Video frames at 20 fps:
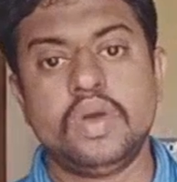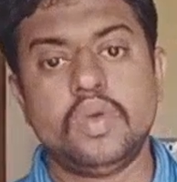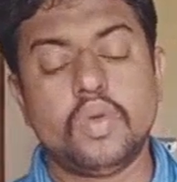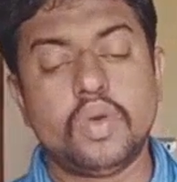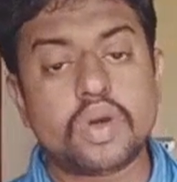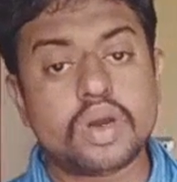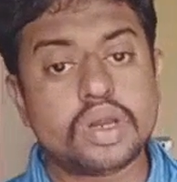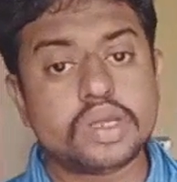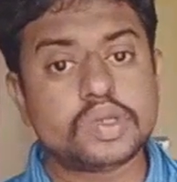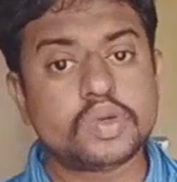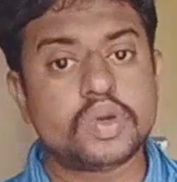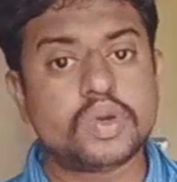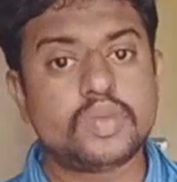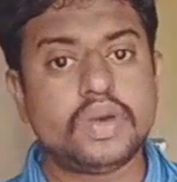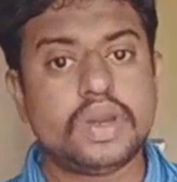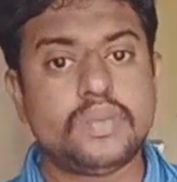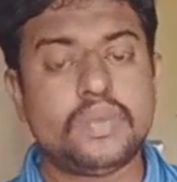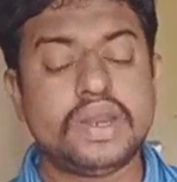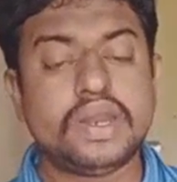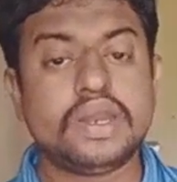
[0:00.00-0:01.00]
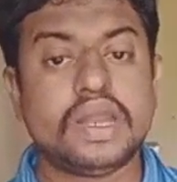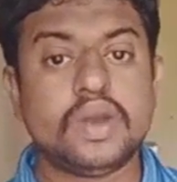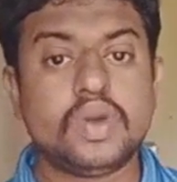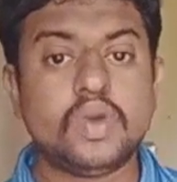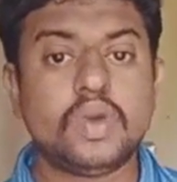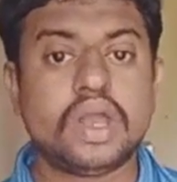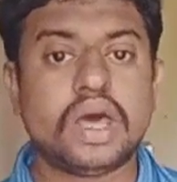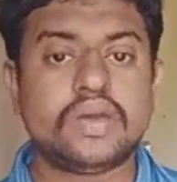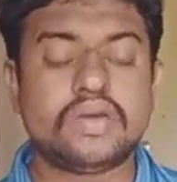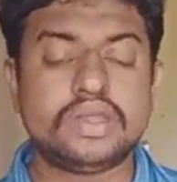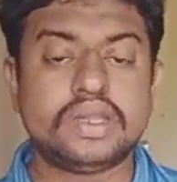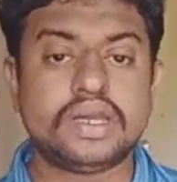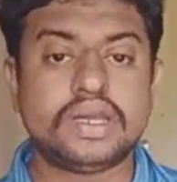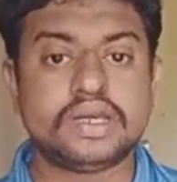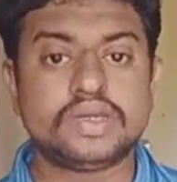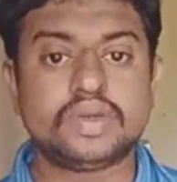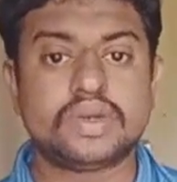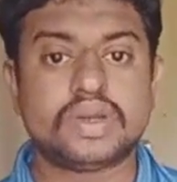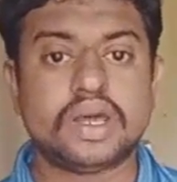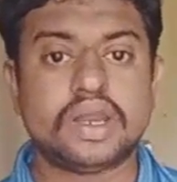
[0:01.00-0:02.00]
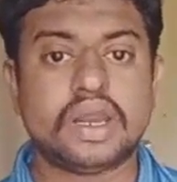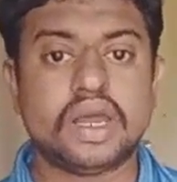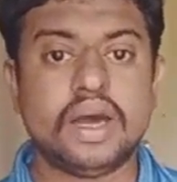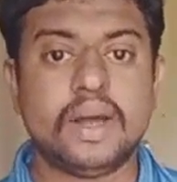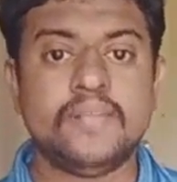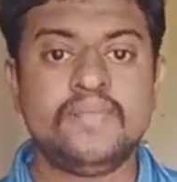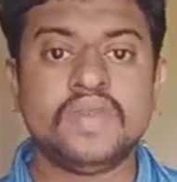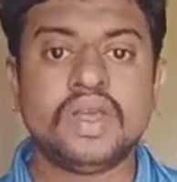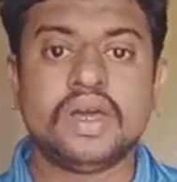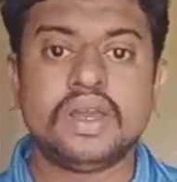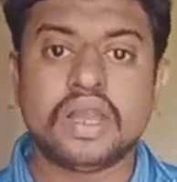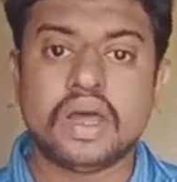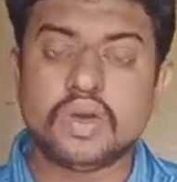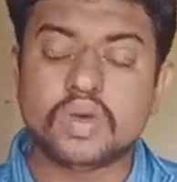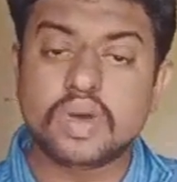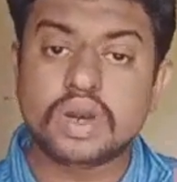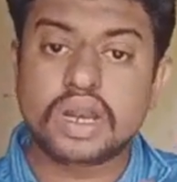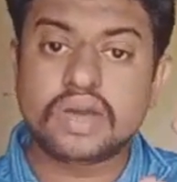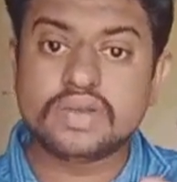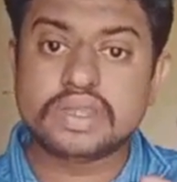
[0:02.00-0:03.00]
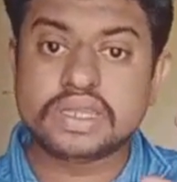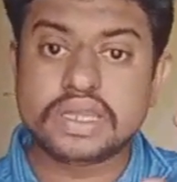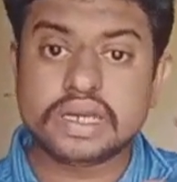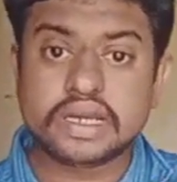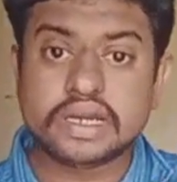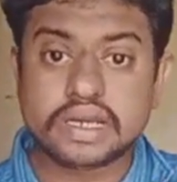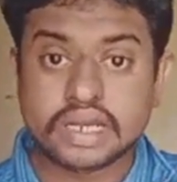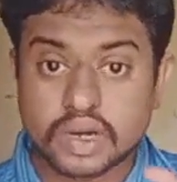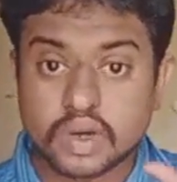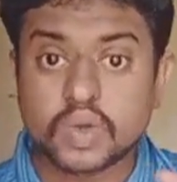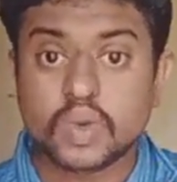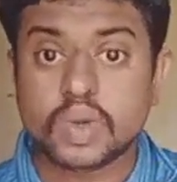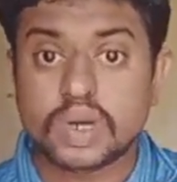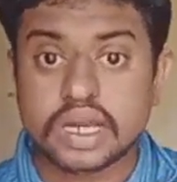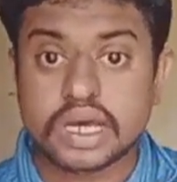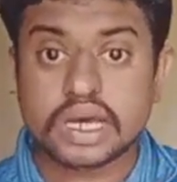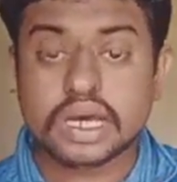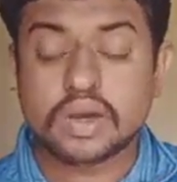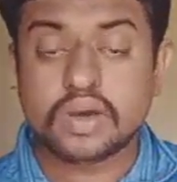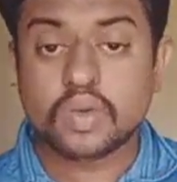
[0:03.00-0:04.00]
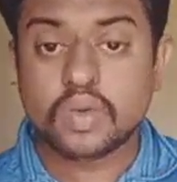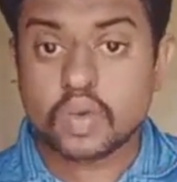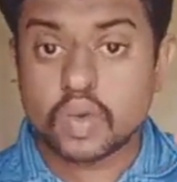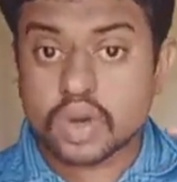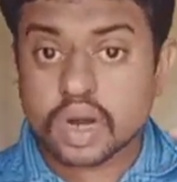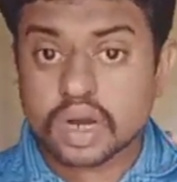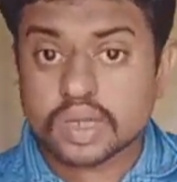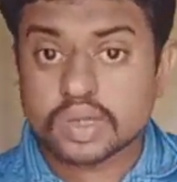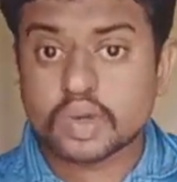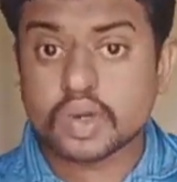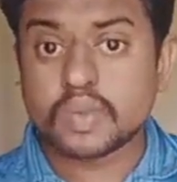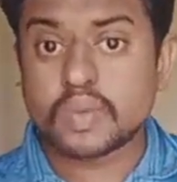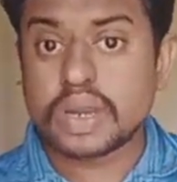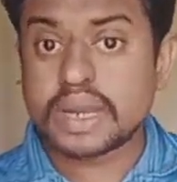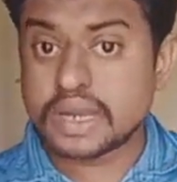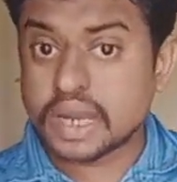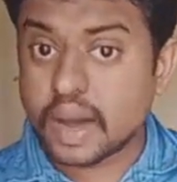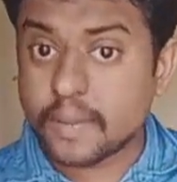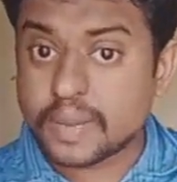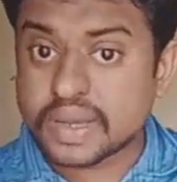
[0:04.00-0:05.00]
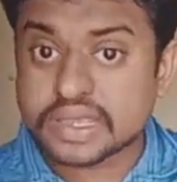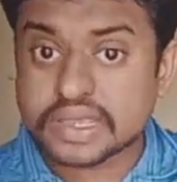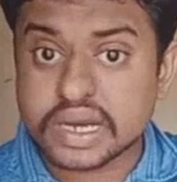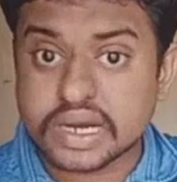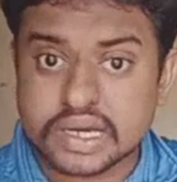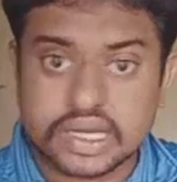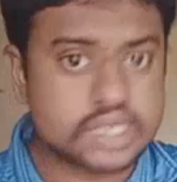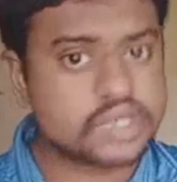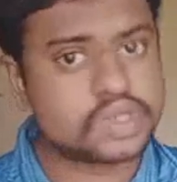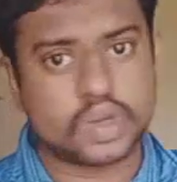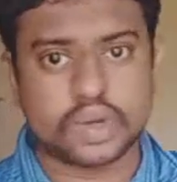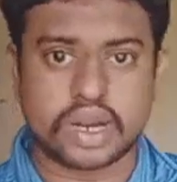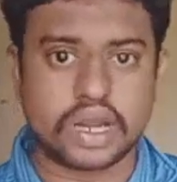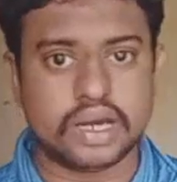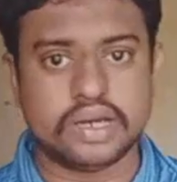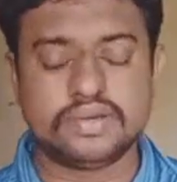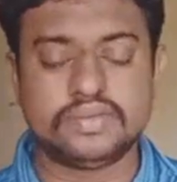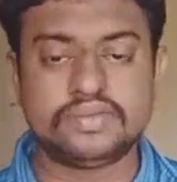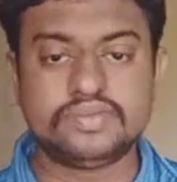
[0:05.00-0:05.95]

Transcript: ஓரெழுத்து ஒரு மொழி படி நன்னூலார் வந்து என்ன சொல்கிறாருன்னா நன்னூலில் வந்து நன்னூலில் ஓரெழுத்து ஒரு மொழி நாற்பத்தி ரெண்டுன்னு சொல்கிறாங்க